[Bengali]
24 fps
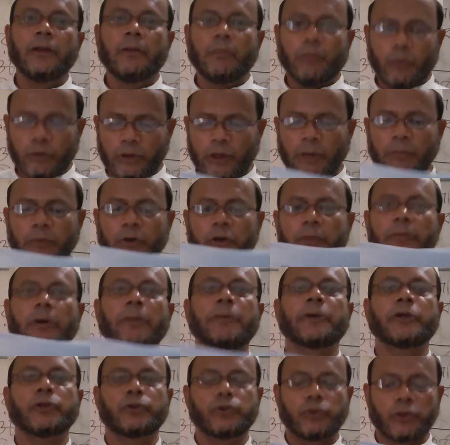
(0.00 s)
মোটামুটিভাবে
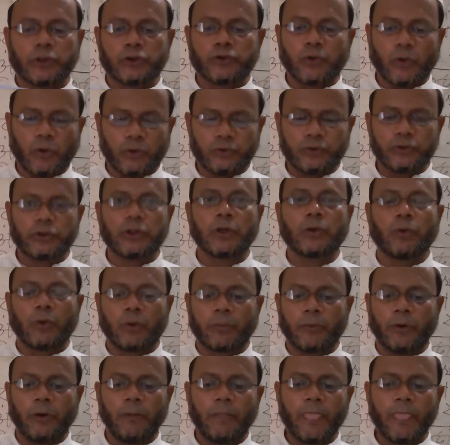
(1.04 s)
কিছুটা সহযোগিতা করব